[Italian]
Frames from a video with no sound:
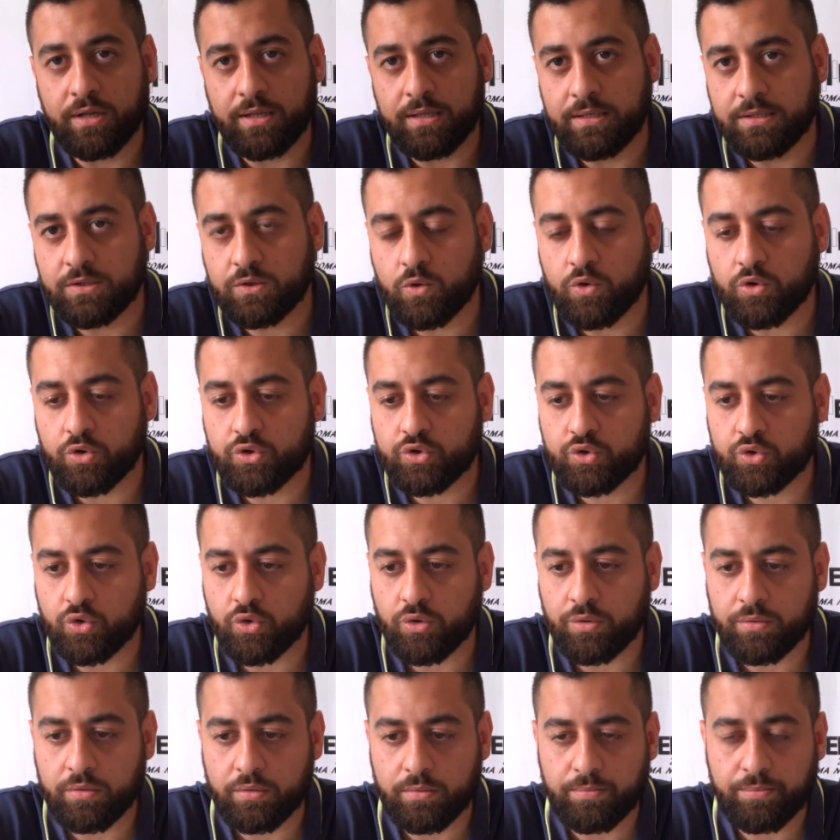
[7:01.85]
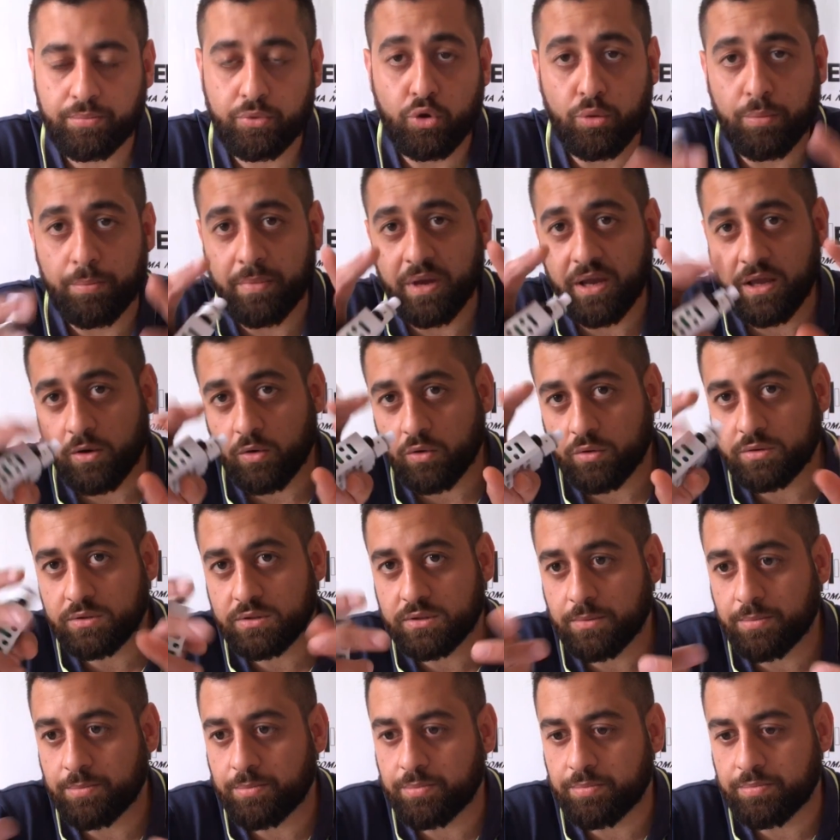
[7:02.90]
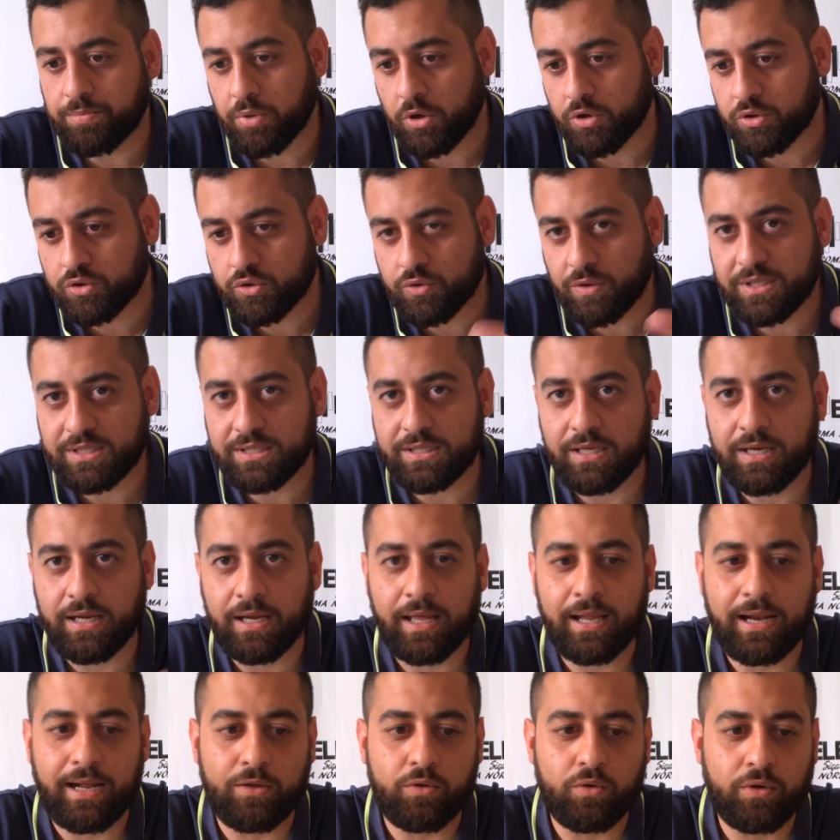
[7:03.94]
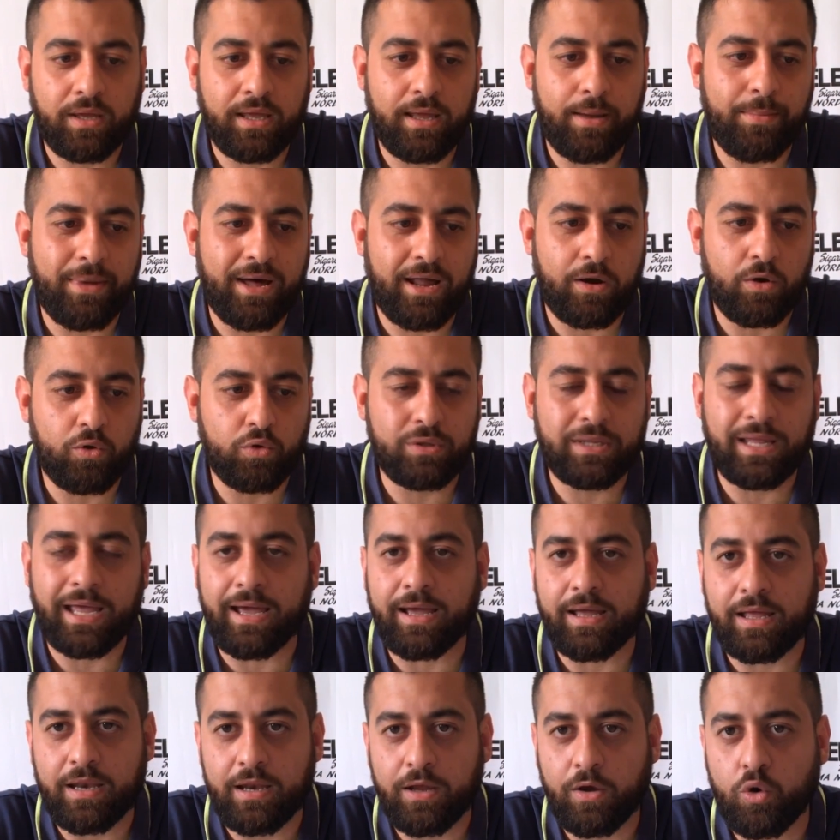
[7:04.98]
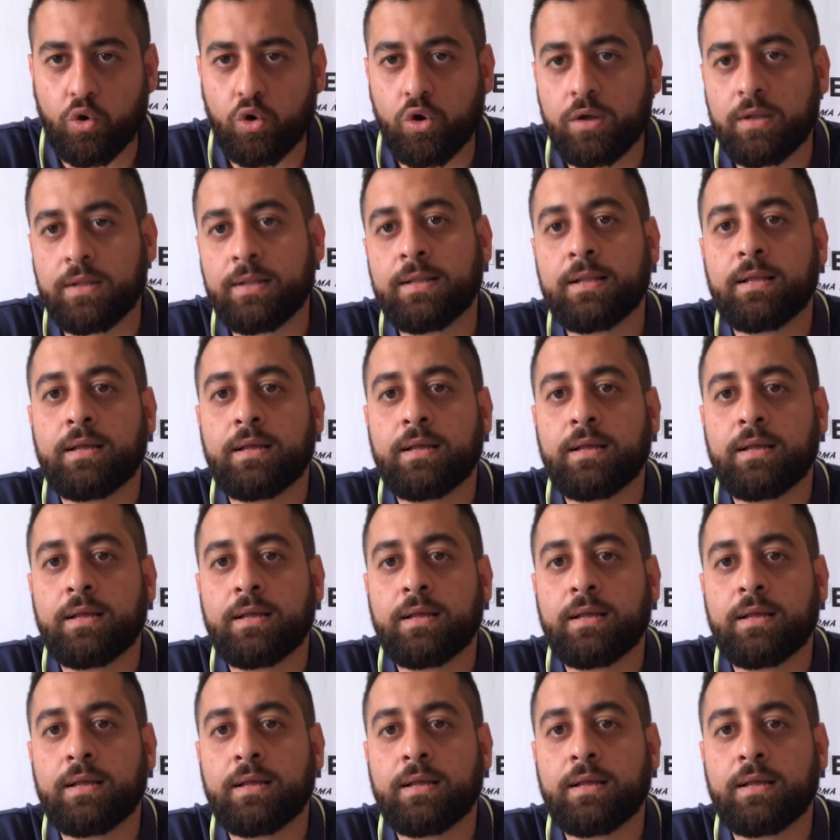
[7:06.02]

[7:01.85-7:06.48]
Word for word: nel discorso eh, più o meno se posso essere in grado di chiamarlo tecnico.